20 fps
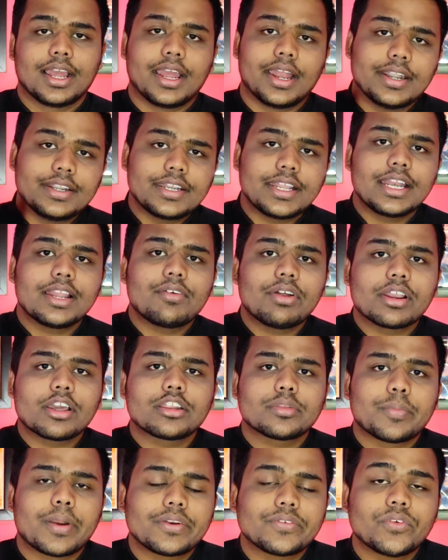एंटी लेवल का
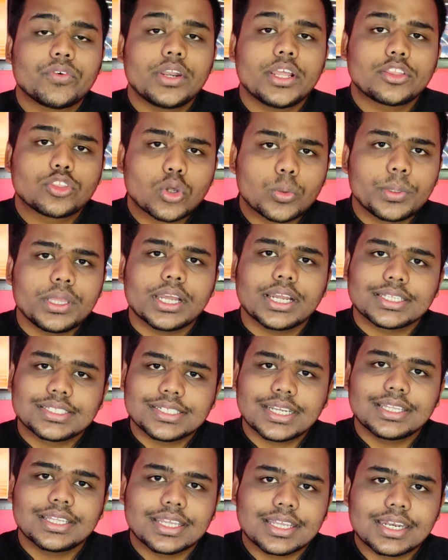स्मार्टफोन है तो भी
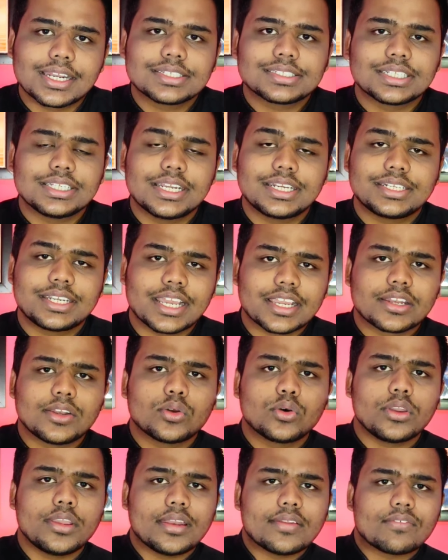अच्छा दिखना चाहिए
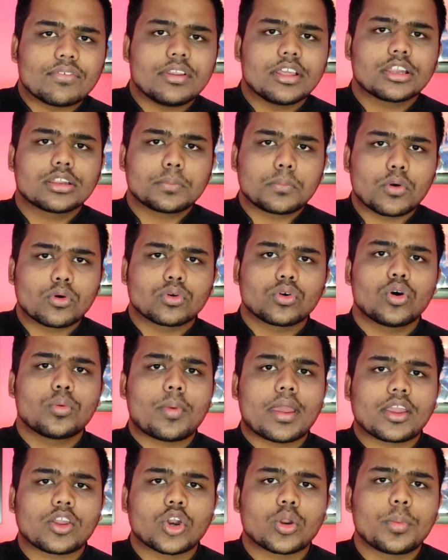टेक्नो इन्फिनिक्स पोको
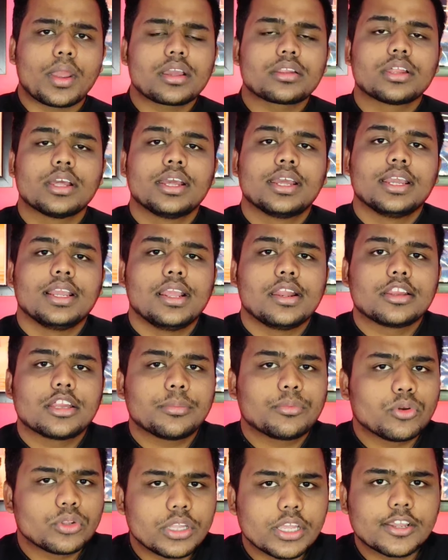माइक्रोमैक्स इन
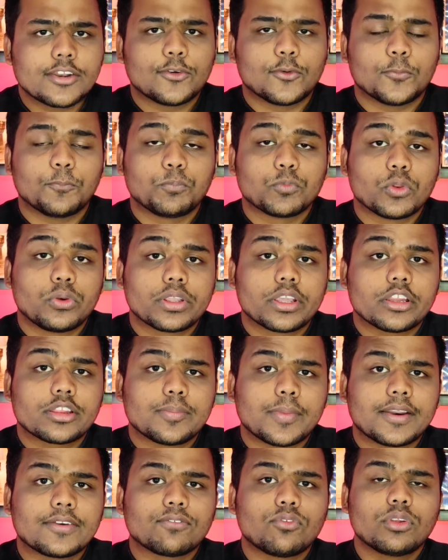सबको देख लो उनके
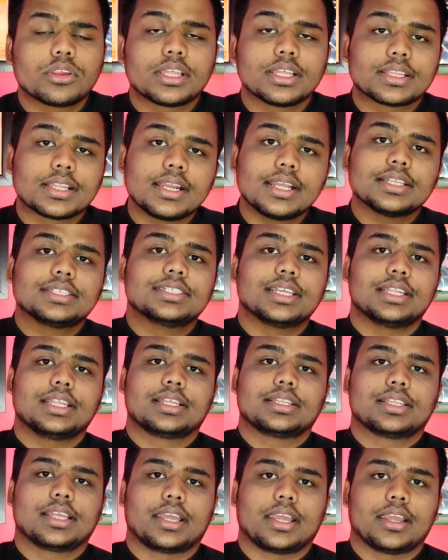स्मार्टफोन कितने अच्छे
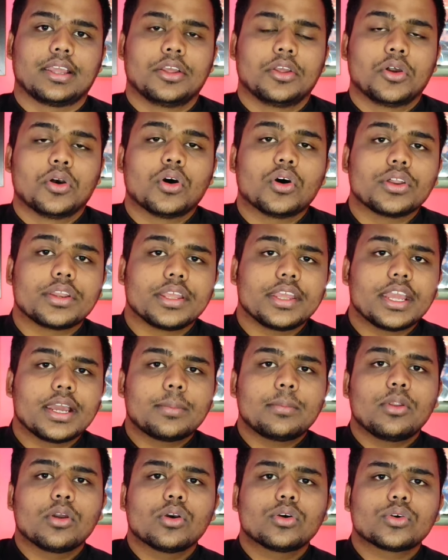दिखते हैं और ये
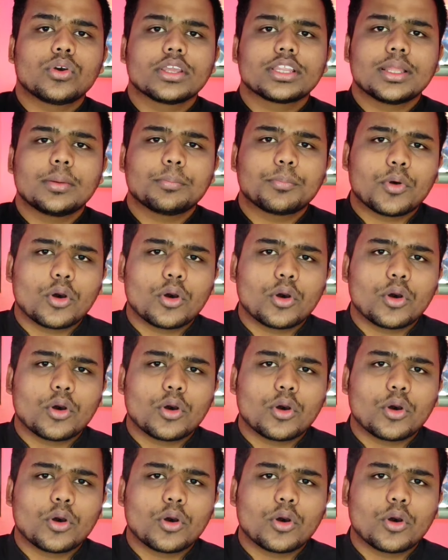हम लोगों को एकदम